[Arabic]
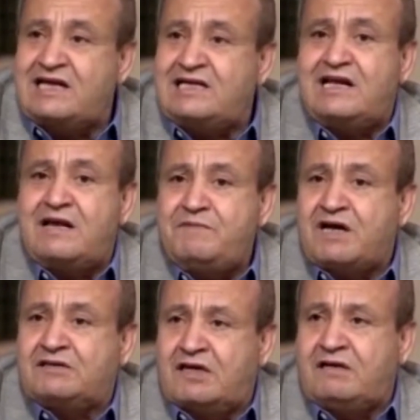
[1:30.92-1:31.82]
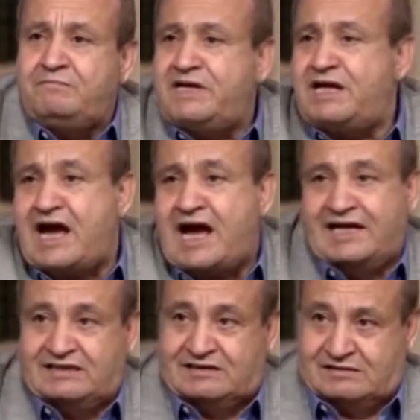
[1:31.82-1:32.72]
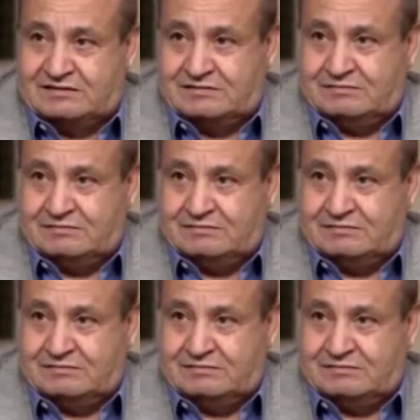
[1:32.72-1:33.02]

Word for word: الآن لم يقترب منها أحد